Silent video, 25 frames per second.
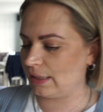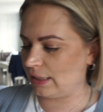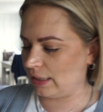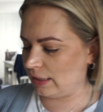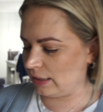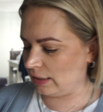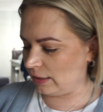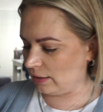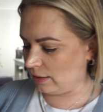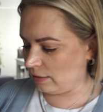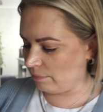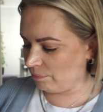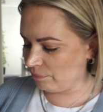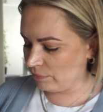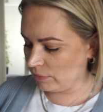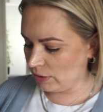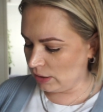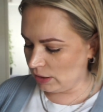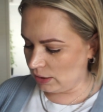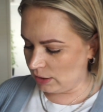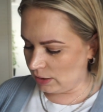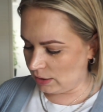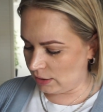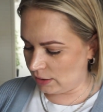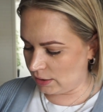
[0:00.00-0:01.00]
ale
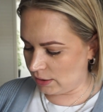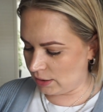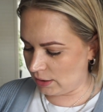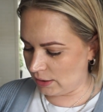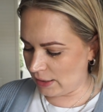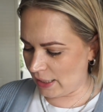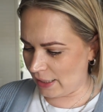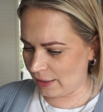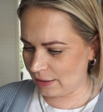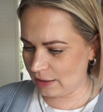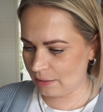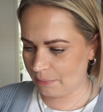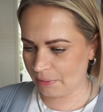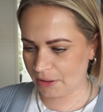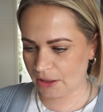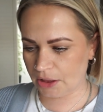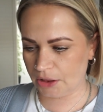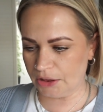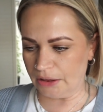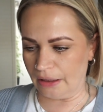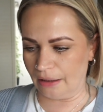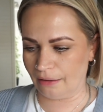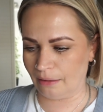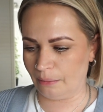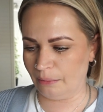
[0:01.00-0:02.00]
ja je
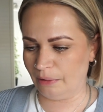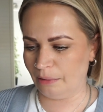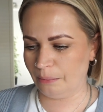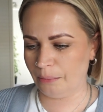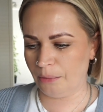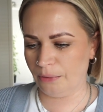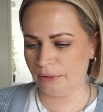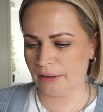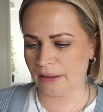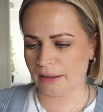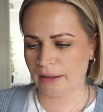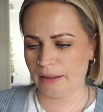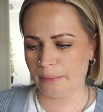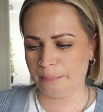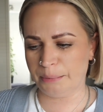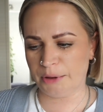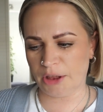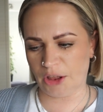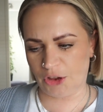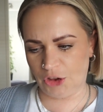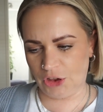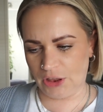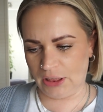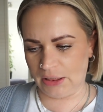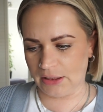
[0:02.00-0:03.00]
jakieś jadłam i były takie
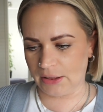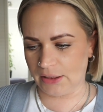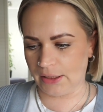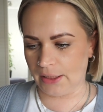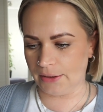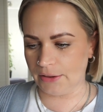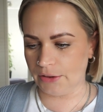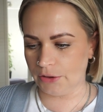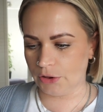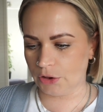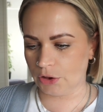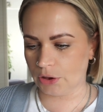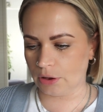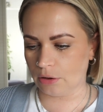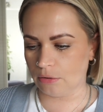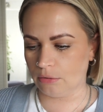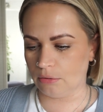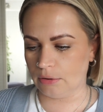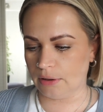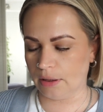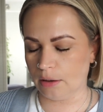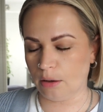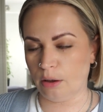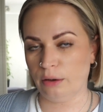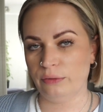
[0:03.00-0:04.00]
przeciętne, nic
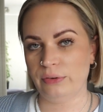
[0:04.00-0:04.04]
szczególnego.